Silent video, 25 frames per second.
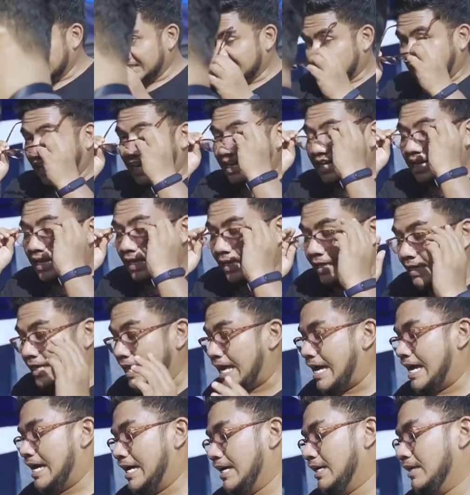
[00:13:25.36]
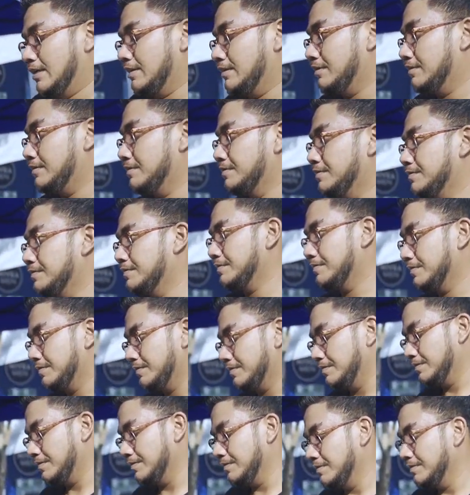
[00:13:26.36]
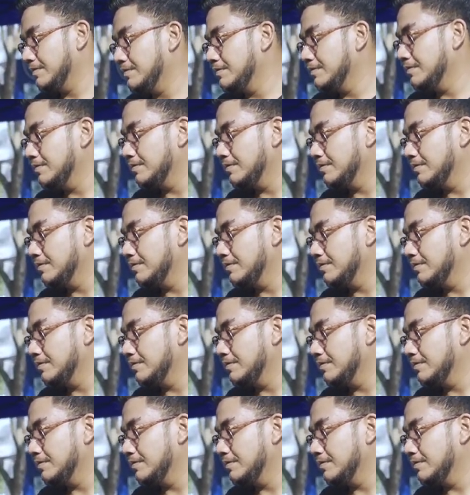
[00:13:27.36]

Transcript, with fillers: Sekali lagi dah. Karena nih.